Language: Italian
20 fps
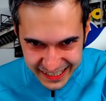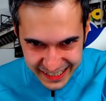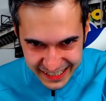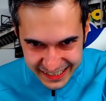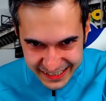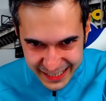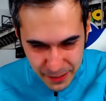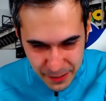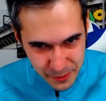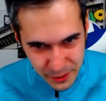
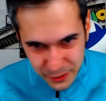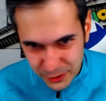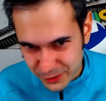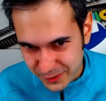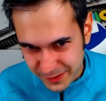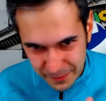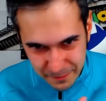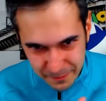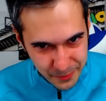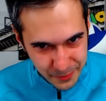diamo il
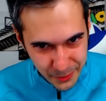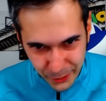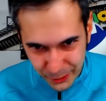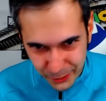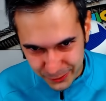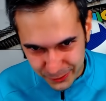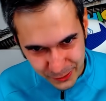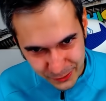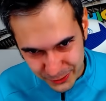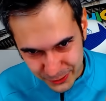nostro
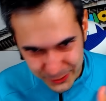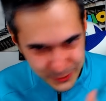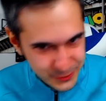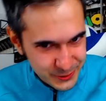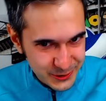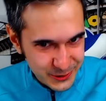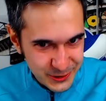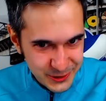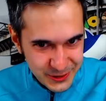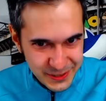apporto, il nostro
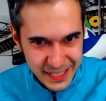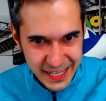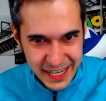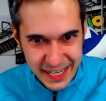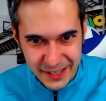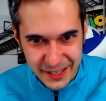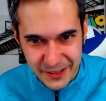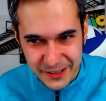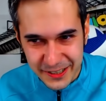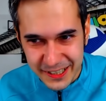
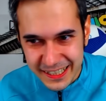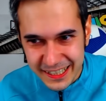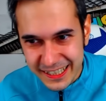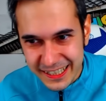sostegno